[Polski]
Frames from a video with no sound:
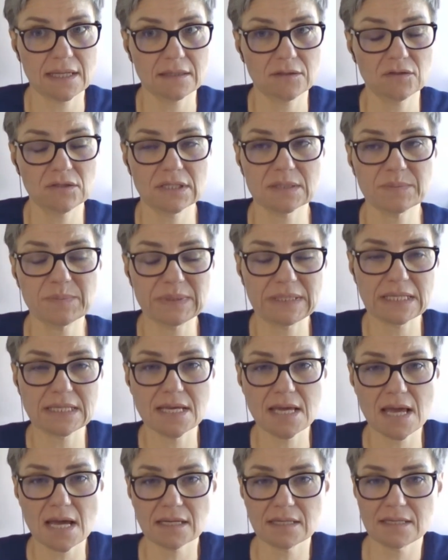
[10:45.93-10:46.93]
No i teraz pytanie,
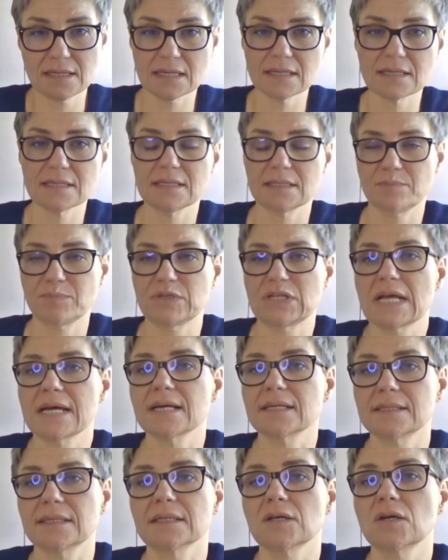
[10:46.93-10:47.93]
jak, jaki jest
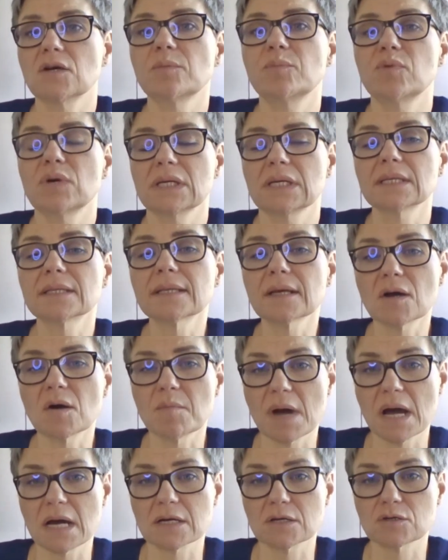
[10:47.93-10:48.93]
przekaz takiego błękitnego
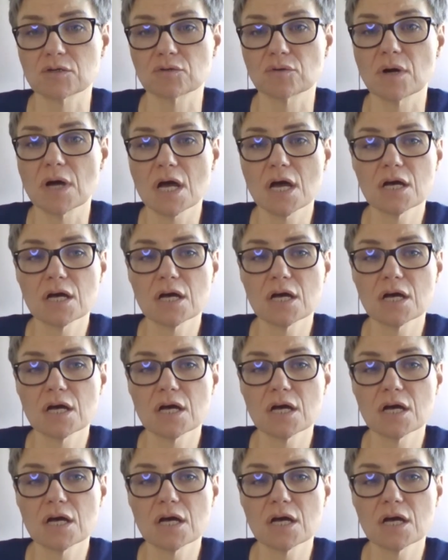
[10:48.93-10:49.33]
marszu?